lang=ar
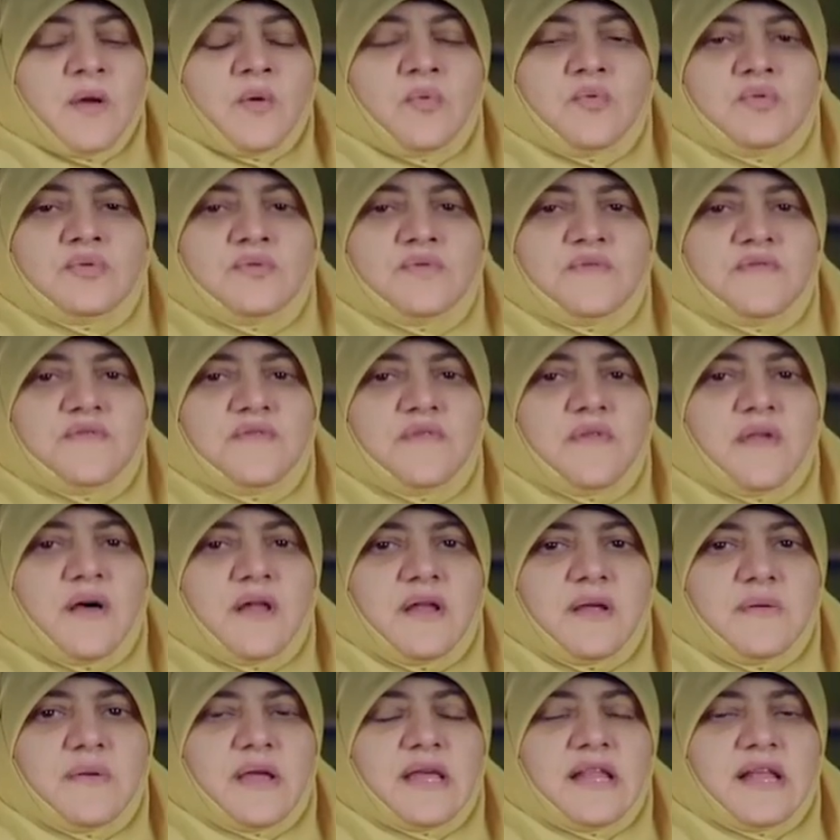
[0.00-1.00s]

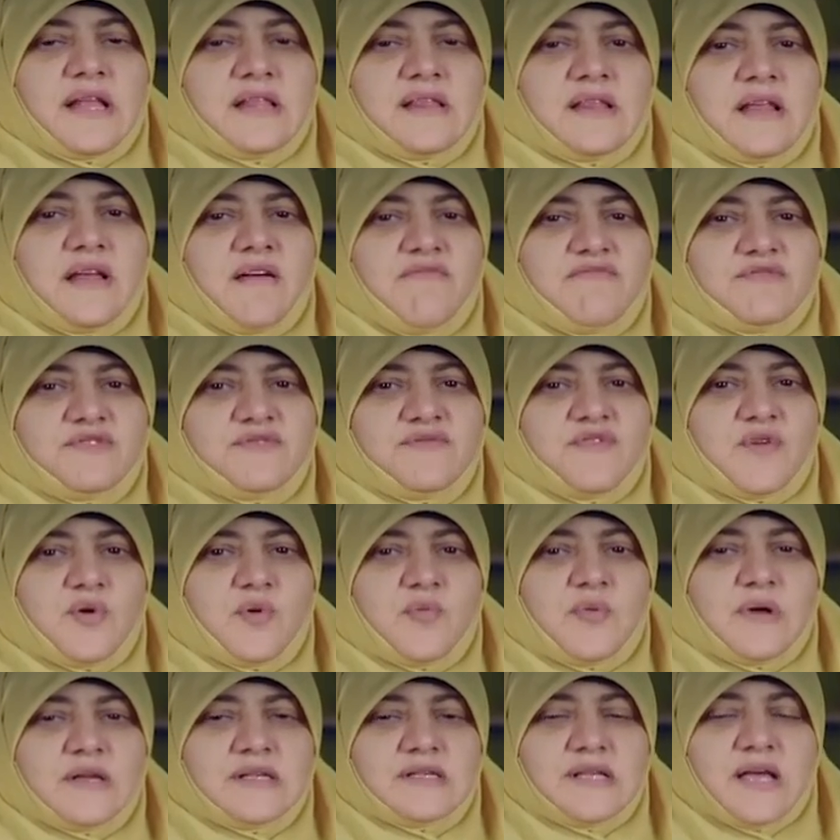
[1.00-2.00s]
وتقولي كده التنفس في
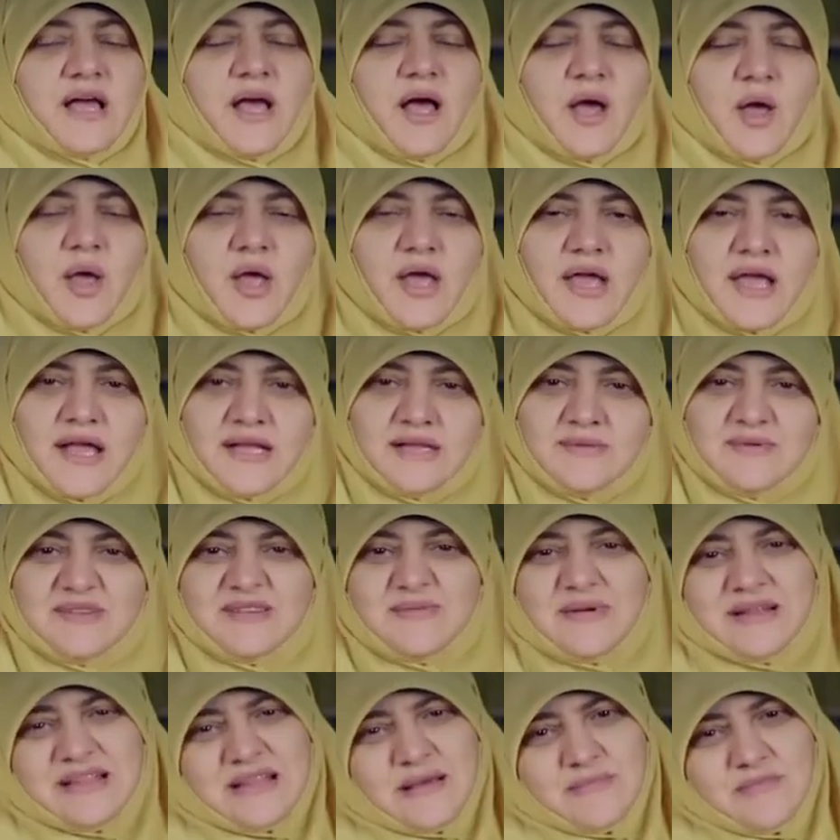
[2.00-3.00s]
الربع ساعة هادي
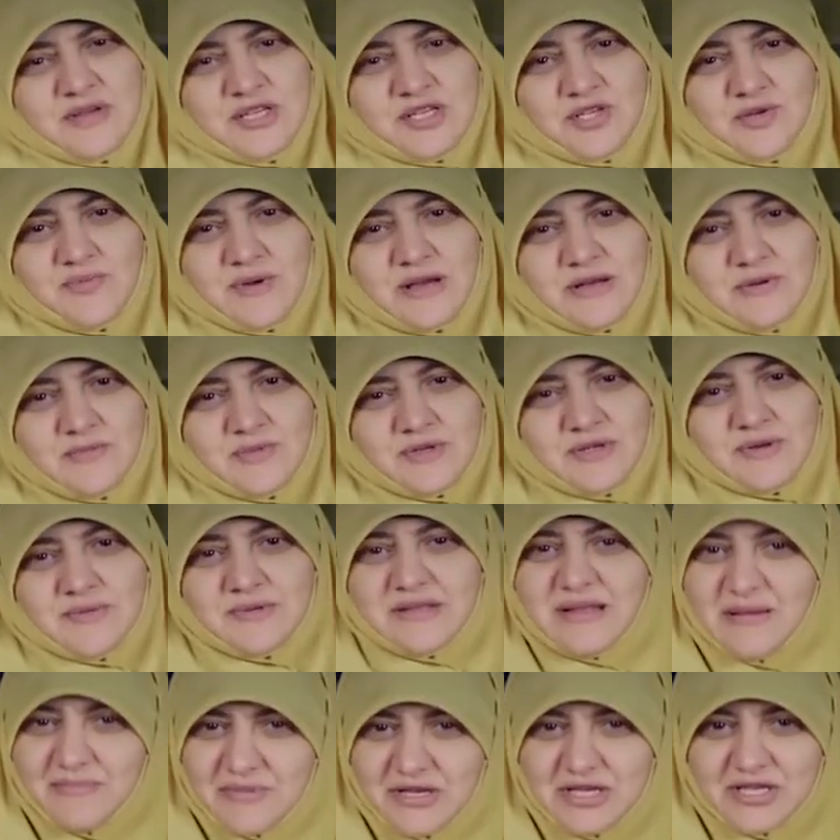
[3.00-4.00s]
بس ما تناميش بقى ما
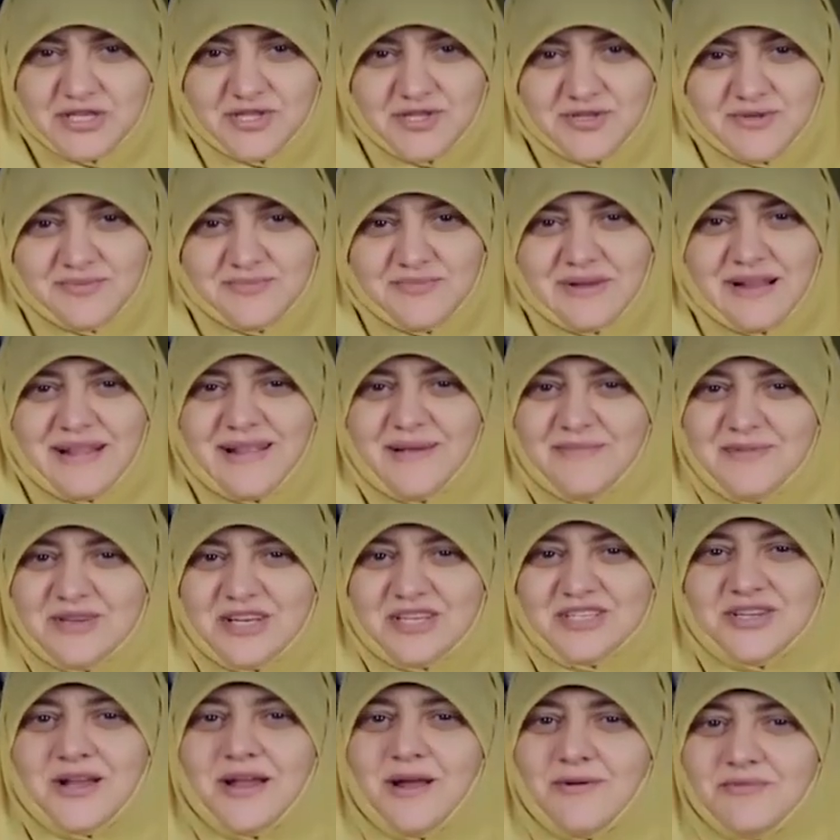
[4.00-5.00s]
تناميش ما تناميش
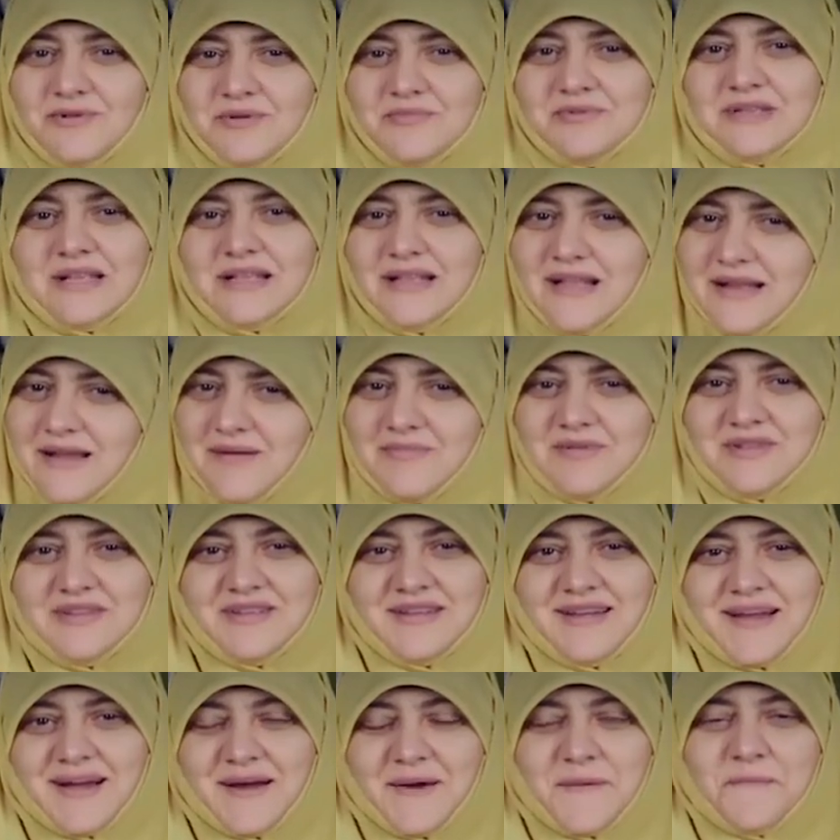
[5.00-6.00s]
عشان لو نمت الدنيا
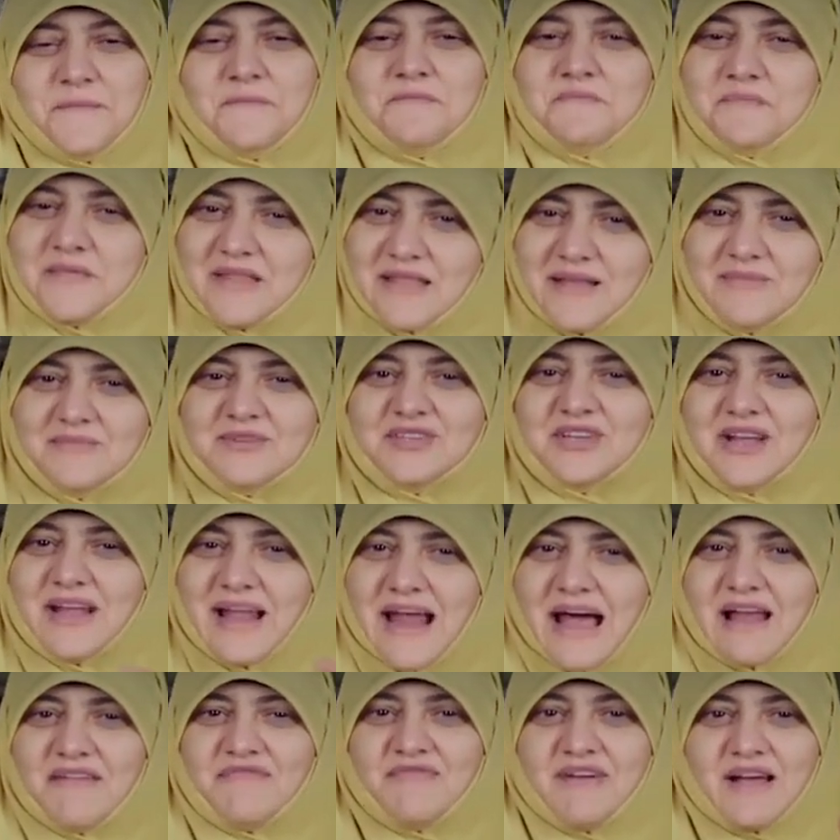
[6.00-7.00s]
بتضيع ما تناميش
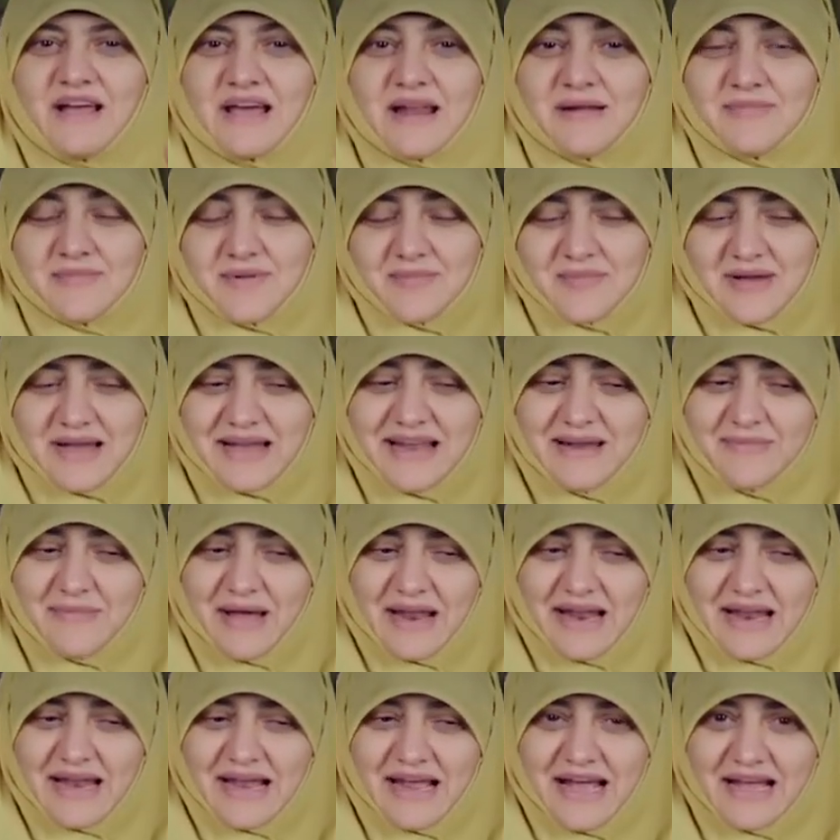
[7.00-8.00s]
أنا عارفة الكلام ده بتكلم
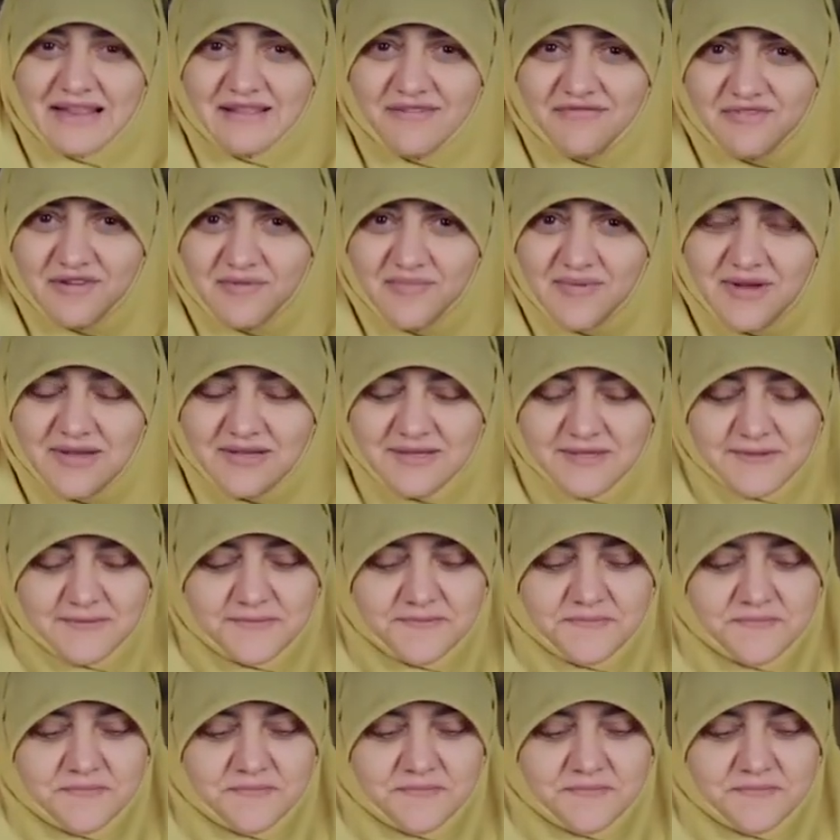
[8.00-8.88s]
على القعدة في البيت